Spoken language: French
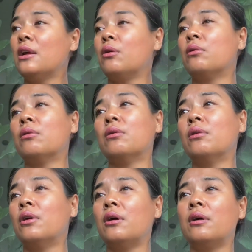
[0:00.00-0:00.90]

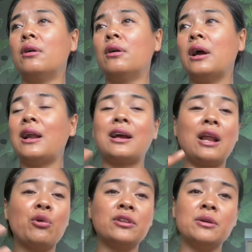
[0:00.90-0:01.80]
au, euh, à la
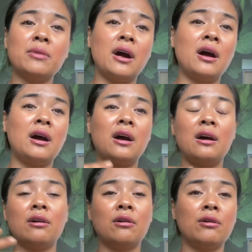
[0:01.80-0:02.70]

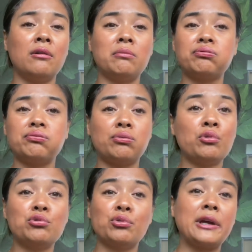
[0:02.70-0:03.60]
Glaonema, euh,
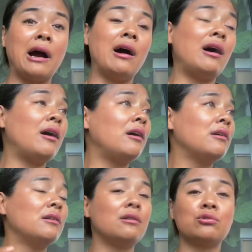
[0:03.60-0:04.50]
au Yucca,
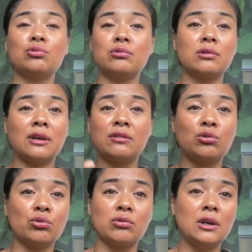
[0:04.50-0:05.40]
euh, toutes, quasi
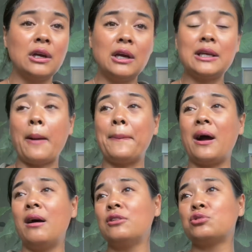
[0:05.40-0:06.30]
toutes. Il y a
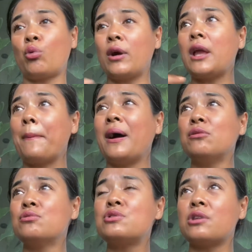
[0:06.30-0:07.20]
pas, je crois, il n'y a pas
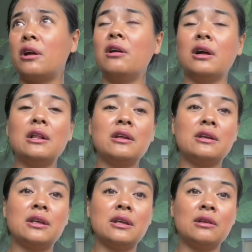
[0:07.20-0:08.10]
une seule
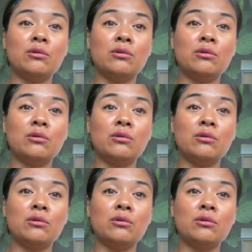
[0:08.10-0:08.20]
qui